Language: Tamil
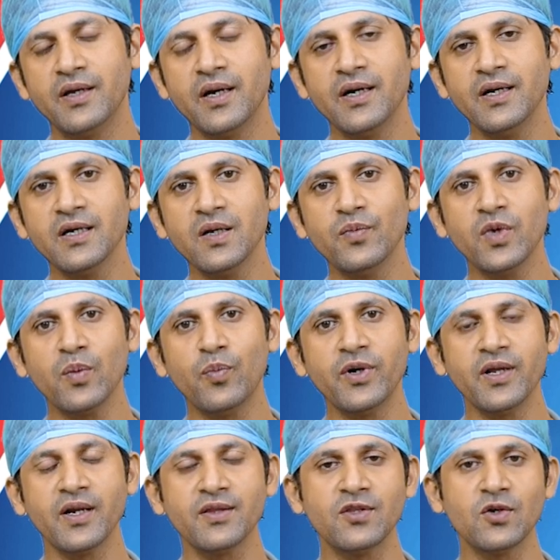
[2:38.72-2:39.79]
இரண்டுக்கு
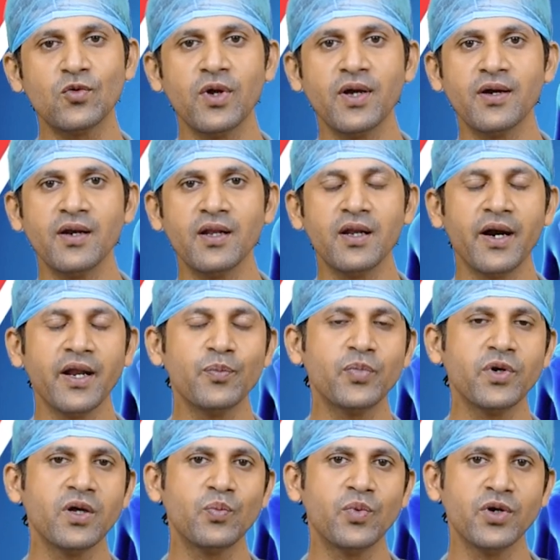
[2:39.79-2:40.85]
மேற்பட்ட இரத்த குழாய்களில்
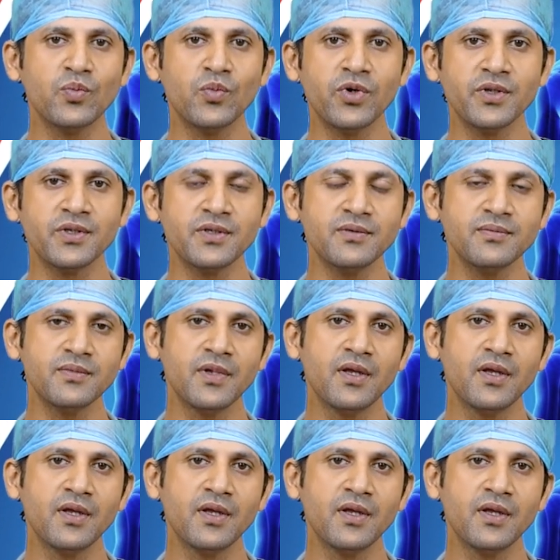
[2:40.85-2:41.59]
அடைப்பு ஏற்படும் பொழுது